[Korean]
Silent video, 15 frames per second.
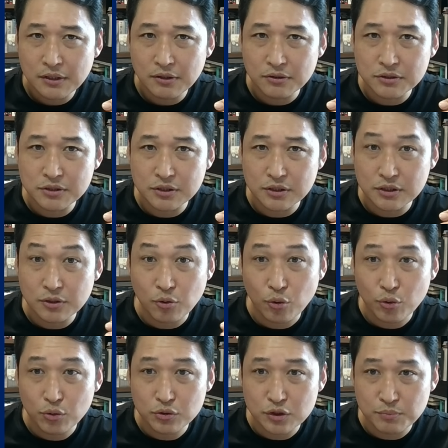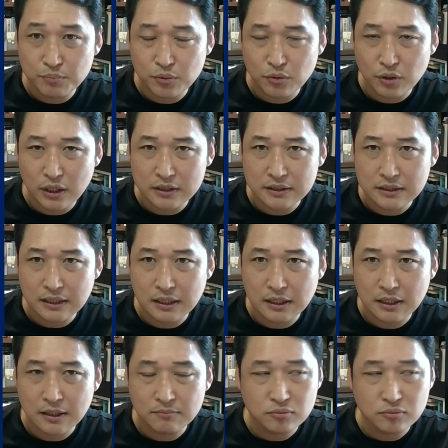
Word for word: 역시 고용지표라든가